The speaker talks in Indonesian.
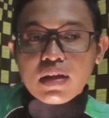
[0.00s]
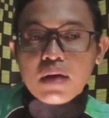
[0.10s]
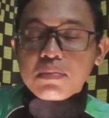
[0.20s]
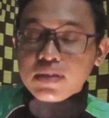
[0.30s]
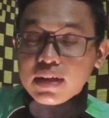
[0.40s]

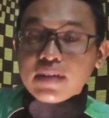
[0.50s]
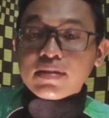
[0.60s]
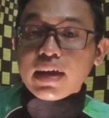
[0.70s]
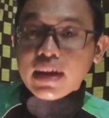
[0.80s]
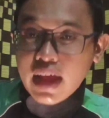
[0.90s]
habis
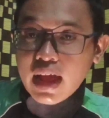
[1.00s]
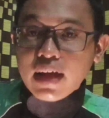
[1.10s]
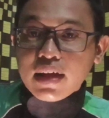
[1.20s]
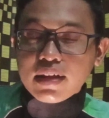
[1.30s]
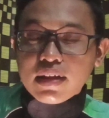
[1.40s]
dikasih enak
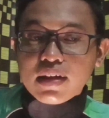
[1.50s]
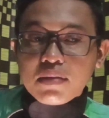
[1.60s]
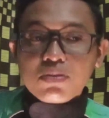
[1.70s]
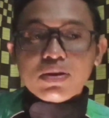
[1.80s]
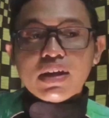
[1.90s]

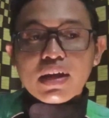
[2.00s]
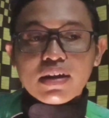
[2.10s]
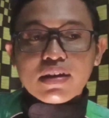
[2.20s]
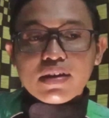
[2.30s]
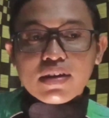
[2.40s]

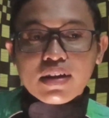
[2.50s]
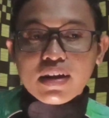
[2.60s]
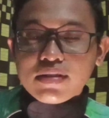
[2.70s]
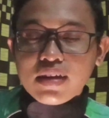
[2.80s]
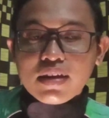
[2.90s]
kemudian
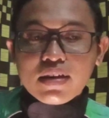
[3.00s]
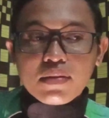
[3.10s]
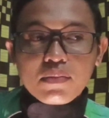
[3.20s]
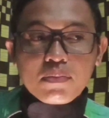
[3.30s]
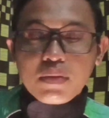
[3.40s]

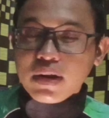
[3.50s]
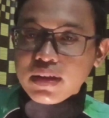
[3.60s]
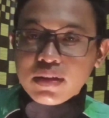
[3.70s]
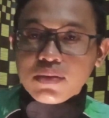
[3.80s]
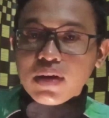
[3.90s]
ngerasain
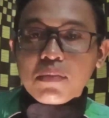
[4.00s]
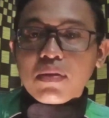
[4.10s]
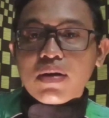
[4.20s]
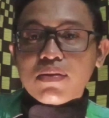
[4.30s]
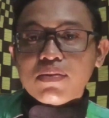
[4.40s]
perih itu nggak
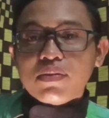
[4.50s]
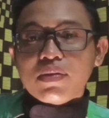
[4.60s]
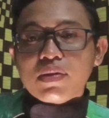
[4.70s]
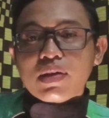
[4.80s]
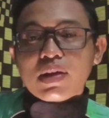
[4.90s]
mau
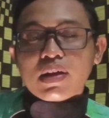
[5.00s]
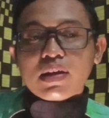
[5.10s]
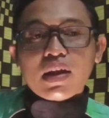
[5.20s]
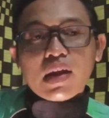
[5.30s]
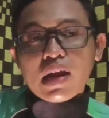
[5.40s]

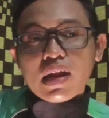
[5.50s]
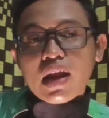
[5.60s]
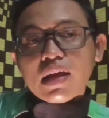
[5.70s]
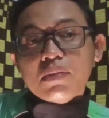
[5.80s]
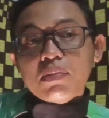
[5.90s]
dan ada
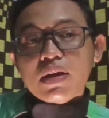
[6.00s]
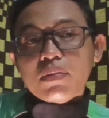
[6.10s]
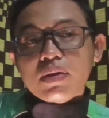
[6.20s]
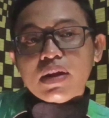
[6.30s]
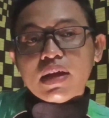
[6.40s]
lagi
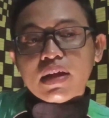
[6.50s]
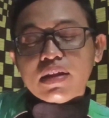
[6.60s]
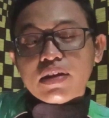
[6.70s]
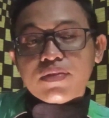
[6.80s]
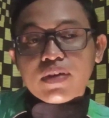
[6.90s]
beda-beda ya
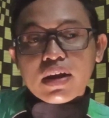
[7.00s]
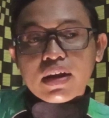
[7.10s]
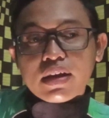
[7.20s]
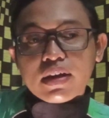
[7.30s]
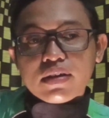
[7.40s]
driver
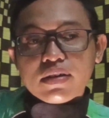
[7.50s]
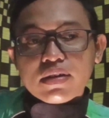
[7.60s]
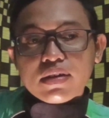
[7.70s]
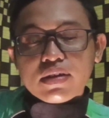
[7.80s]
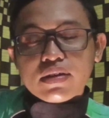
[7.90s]
ada yang
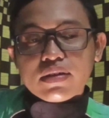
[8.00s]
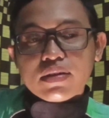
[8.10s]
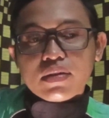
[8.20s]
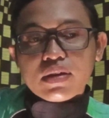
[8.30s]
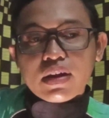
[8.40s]

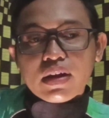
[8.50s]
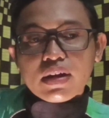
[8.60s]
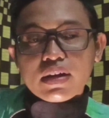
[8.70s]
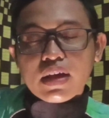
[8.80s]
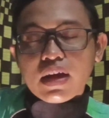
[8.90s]

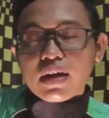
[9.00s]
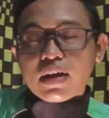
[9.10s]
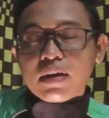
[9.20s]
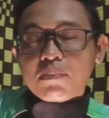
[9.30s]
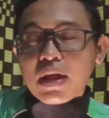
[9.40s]

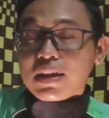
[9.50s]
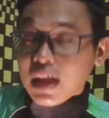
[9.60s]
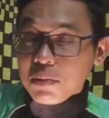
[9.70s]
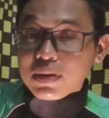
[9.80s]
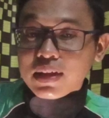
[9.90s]
yang
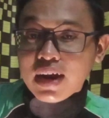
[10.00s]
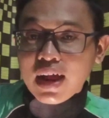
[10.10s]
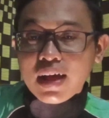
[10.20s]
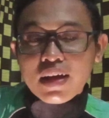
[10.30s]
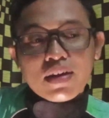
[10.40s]
pantang
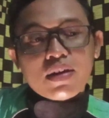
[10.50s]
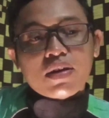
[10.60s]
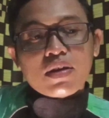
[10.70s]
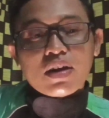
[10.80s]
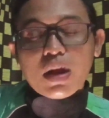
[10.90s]
menyerah
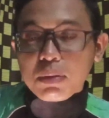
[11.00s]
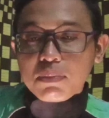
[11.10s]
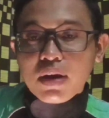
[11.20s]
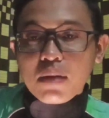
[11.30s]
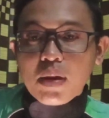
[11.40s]

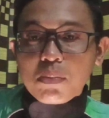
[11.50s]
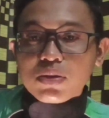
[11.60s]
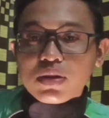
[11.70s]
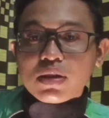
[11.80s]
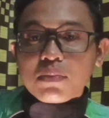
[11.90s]
dapat
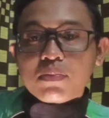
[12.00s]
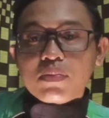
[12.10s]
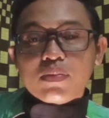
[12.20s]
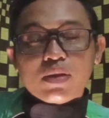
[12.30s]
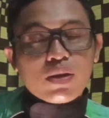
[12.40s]
berapapun tetap
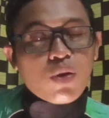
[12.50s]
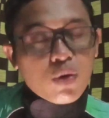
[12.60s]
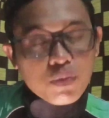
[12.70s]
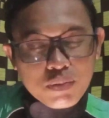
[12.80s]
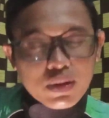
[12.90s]

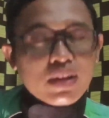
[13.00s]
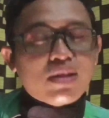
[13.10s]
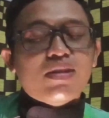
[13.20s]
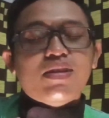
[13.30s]
on beat